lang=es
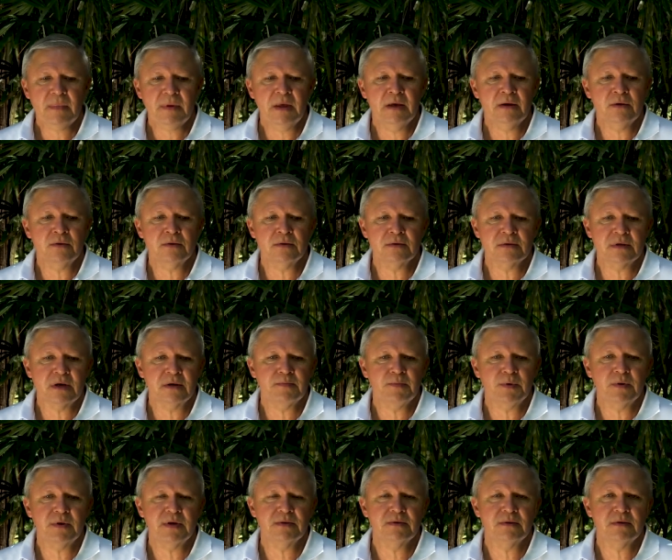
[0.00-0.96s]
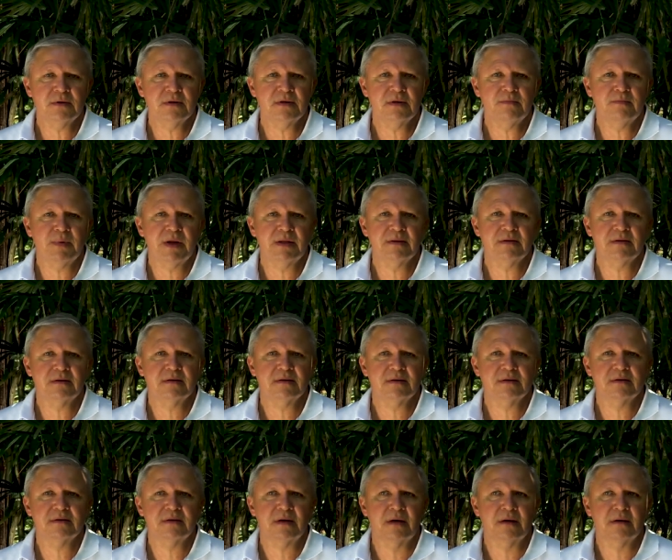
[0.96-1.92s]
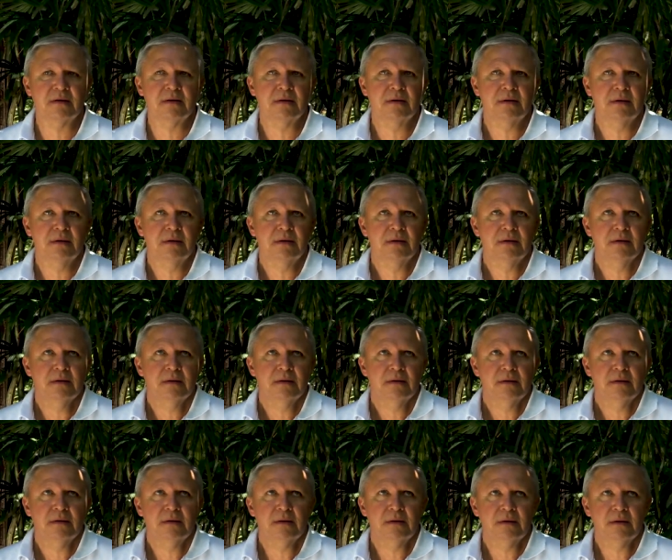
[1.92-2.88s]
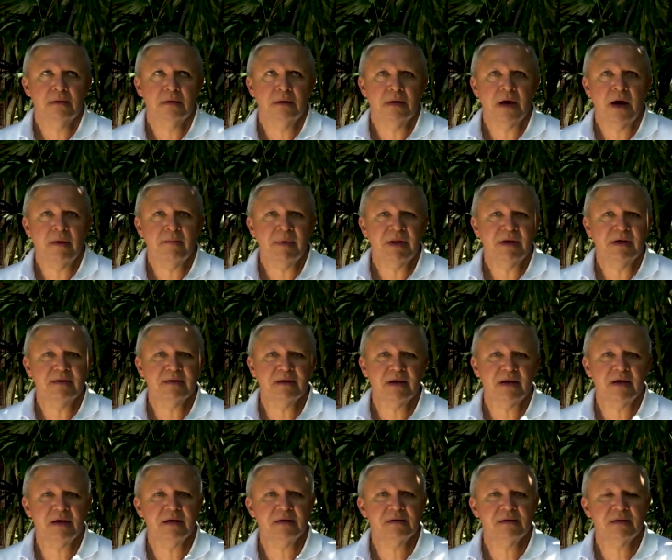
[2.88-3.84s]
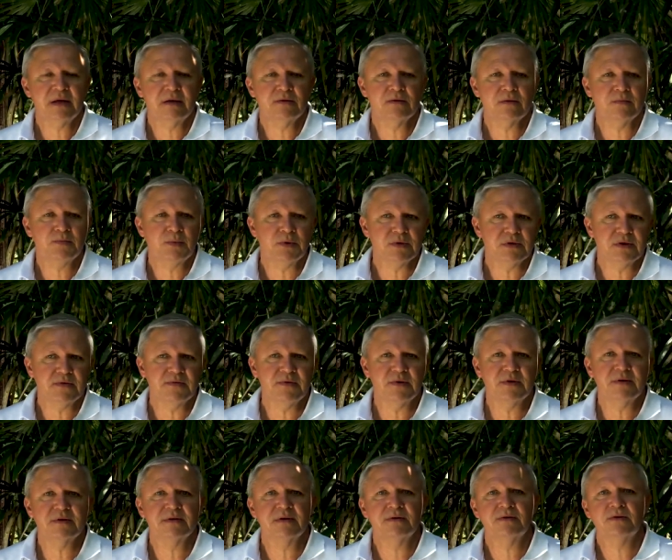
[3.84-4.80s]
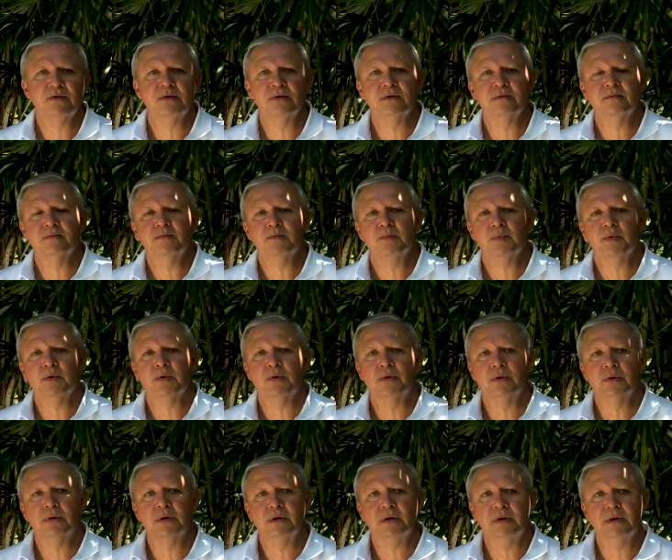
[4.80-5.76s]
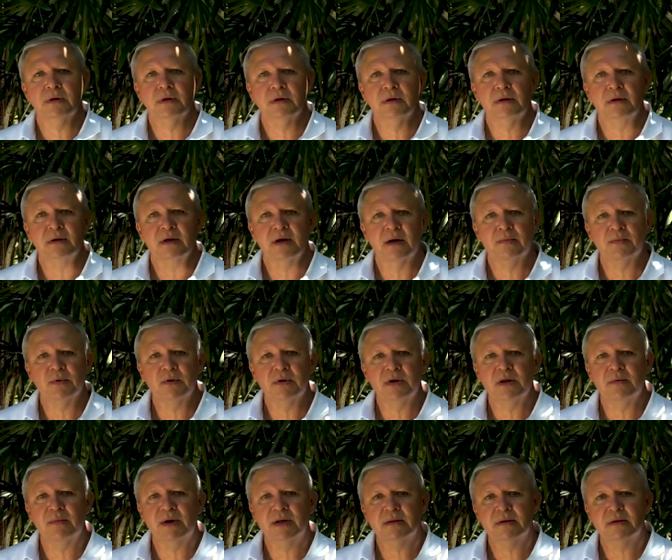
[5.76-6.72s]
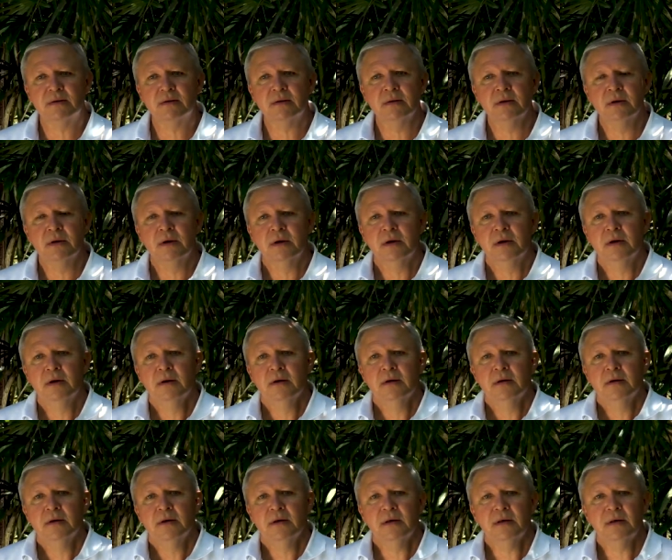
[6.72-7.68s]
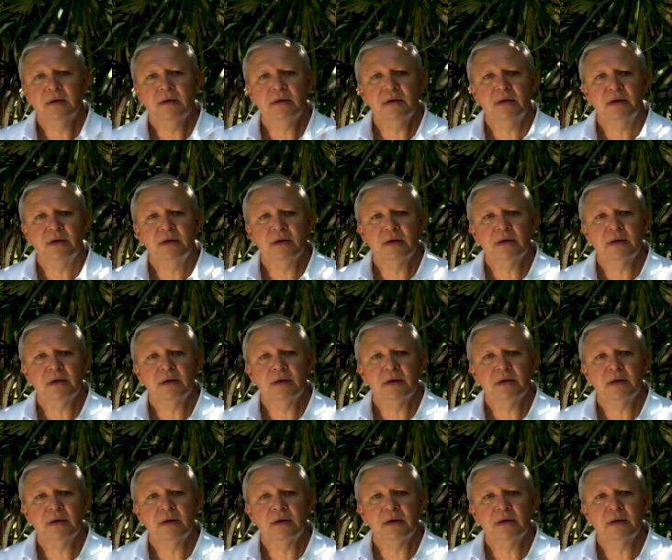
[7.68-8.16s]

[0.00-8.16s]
encontrar poblaciones de plantas que están eh, amenazadas tanto por deforestación, por eh, el cambio climático, y